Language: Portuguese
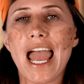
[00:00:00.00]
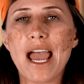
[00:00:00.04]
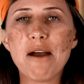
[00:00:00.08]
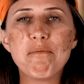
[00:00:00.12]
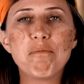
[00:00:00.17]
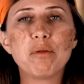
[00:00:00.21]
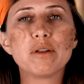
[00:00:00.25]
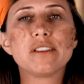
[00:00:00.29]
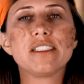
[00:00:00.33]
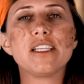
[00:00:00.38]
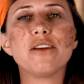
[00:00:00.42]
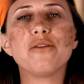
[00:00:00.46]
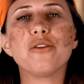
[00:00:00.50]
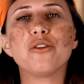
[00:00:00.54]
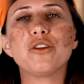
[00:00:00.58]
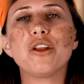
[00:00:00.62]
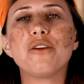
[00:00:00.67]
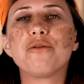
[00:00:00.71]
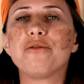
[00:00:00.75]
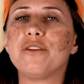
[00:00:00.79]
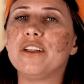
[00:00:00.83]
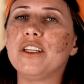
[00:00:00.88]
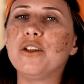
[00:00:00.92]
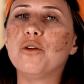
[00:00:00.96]
é possível
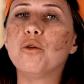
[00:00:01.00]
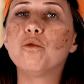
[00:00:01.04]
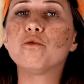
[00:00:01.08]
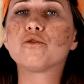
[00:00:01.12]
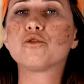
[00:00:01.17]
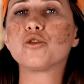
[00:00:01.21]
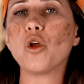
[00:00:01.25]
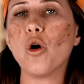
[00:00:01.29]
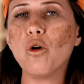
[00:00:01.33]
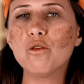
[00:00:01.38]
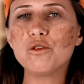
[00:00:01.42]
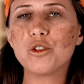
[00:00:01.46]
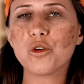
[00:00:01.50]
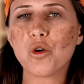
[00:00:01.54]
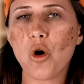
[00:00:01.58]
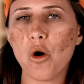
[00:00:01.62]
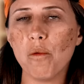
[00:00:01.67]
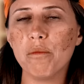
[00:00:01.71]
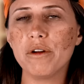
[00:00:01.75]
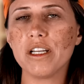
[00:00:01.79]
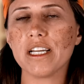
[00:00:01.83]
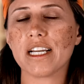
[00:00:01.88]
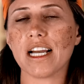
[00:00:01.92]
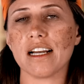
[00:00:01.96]
definir o tom de
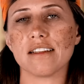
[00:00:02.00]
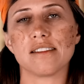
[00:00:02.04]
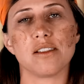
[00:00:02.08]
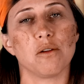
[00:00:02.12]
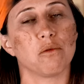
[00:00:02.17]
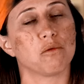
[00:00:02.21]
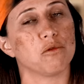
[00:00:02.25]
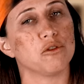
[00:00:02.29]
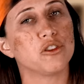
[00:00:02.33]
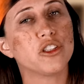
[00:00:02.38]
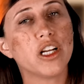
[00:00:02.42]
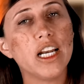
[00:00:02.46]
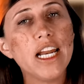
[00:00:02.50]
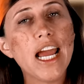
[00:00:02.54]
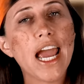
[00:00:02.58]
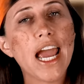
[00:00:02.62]
comunicação com os